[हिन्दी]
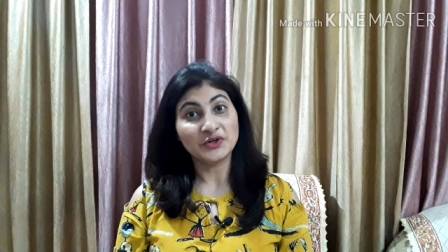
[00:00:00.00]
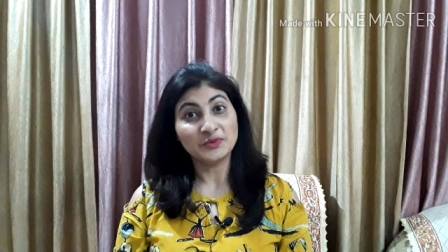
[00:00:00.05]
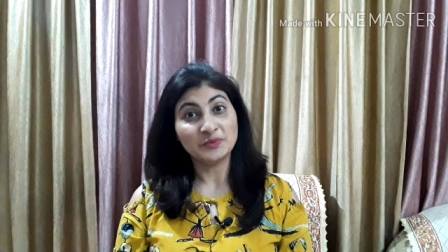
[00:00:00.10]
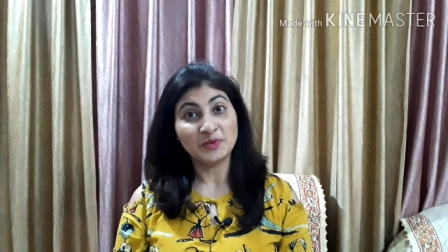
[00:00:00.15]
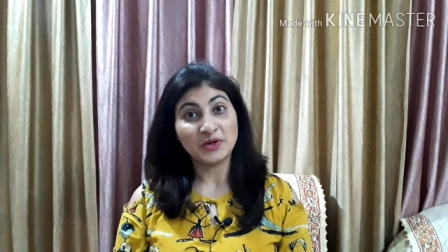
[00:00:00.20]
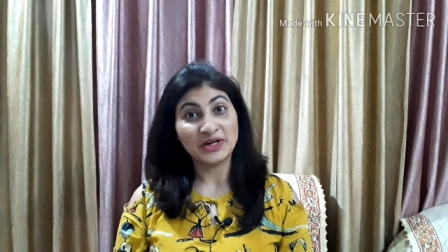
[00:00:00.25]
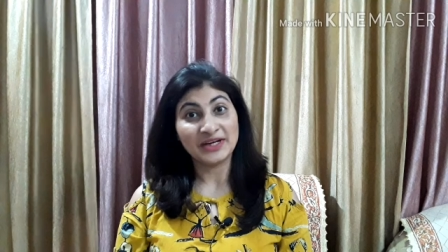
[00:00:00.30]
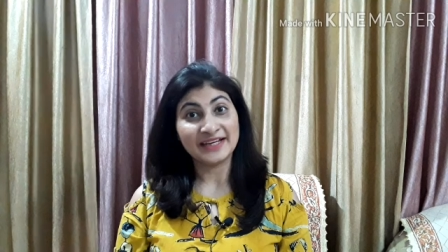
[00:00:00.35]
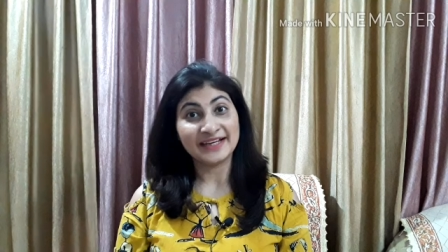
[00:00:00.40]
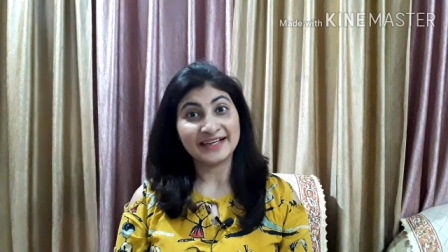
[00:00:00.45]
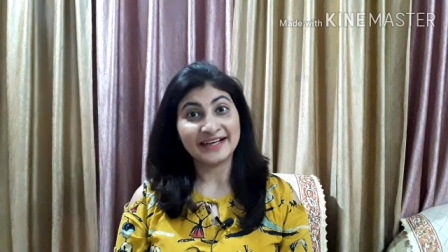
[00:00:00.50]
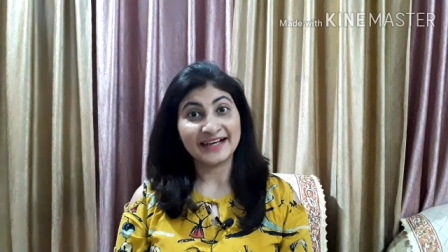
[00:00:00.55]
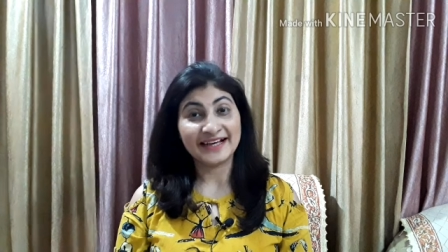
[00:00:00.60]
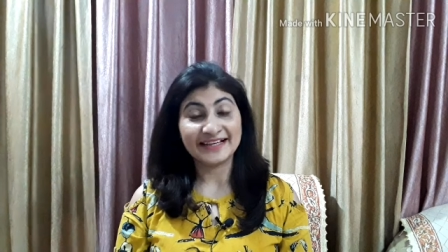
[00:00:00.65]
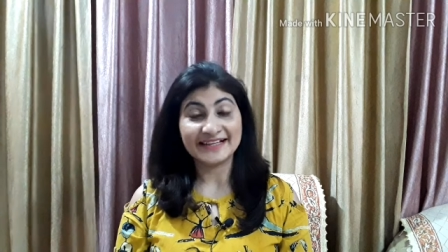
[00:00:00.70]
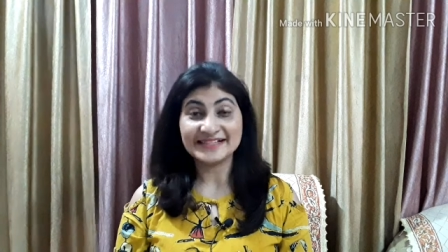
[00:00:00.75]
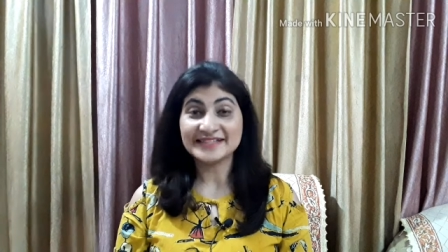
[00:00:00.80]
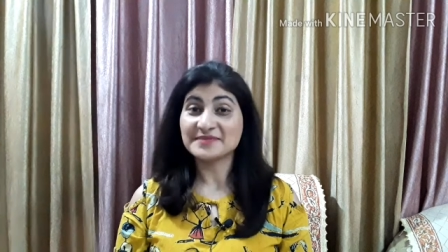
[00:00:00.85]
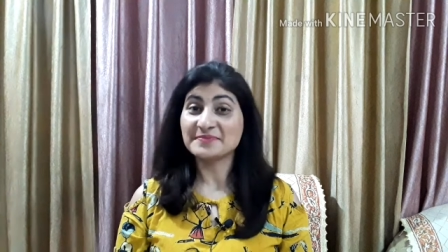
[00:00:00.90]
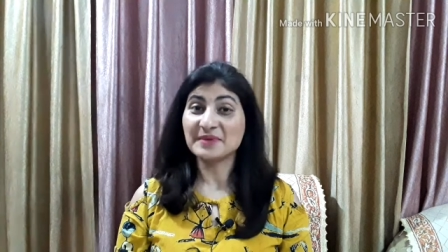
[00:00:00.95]
गुड मॉर्निंग
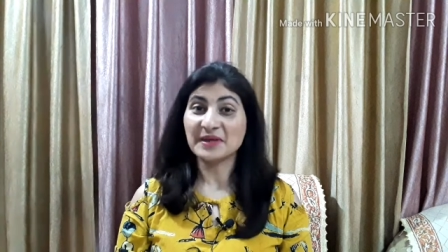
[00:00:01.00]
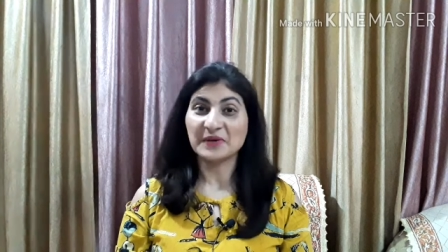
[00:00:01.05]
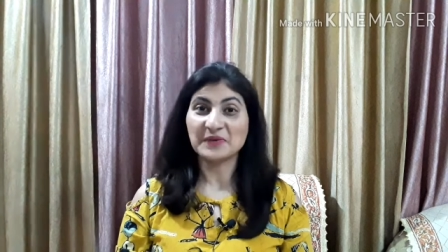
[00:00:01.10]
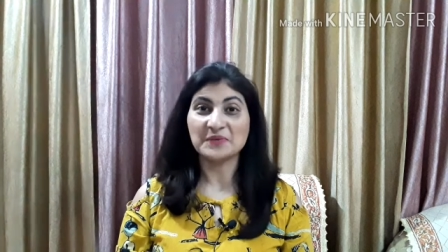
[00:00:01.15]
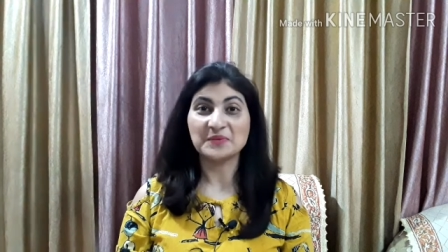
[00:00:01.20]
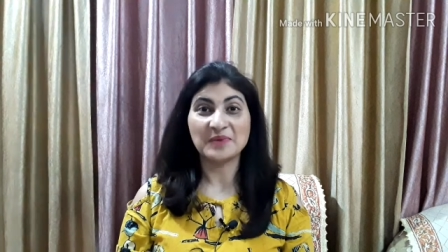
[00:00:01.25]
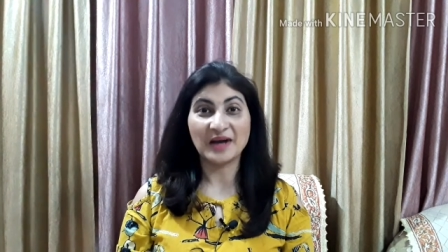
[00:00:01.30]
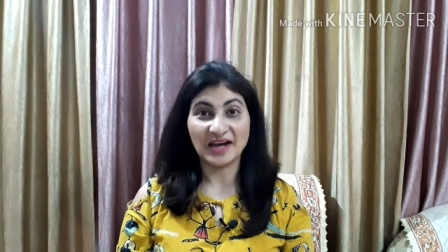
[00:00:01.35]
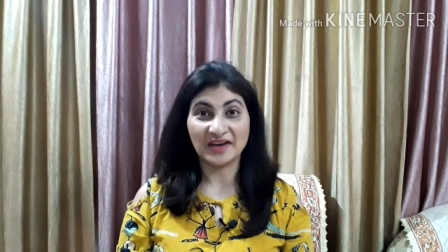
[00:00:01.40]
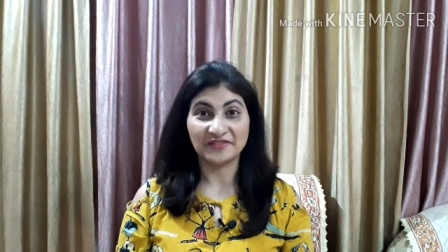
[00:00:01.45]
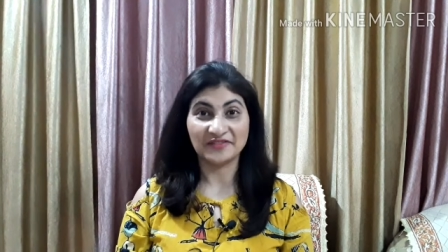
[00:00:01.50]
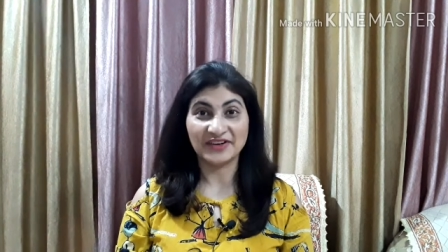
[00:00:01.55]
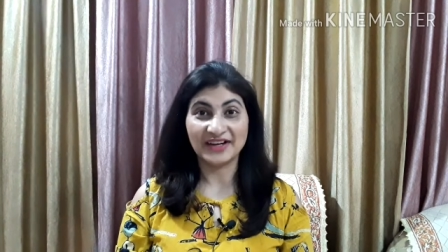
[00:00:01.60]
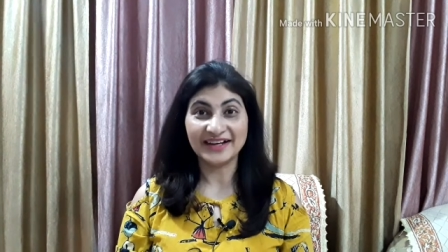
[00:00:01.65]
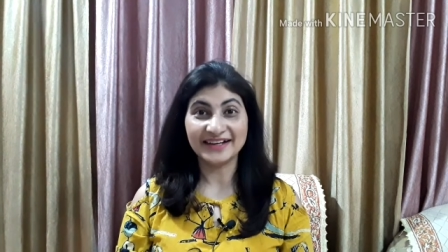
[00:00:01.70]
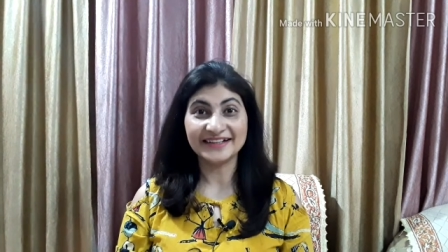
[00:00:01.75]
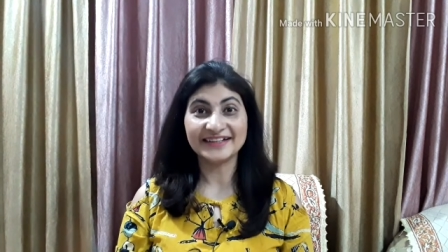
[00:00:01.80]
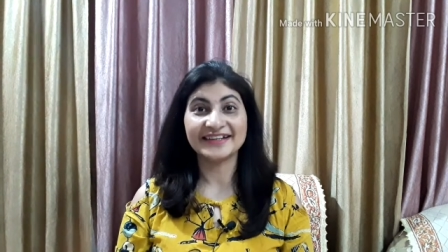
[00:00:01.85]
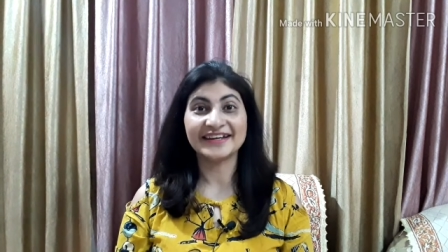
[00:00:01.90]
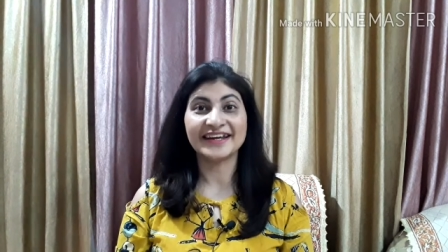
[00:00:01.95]
गाइस मैं हूं भावना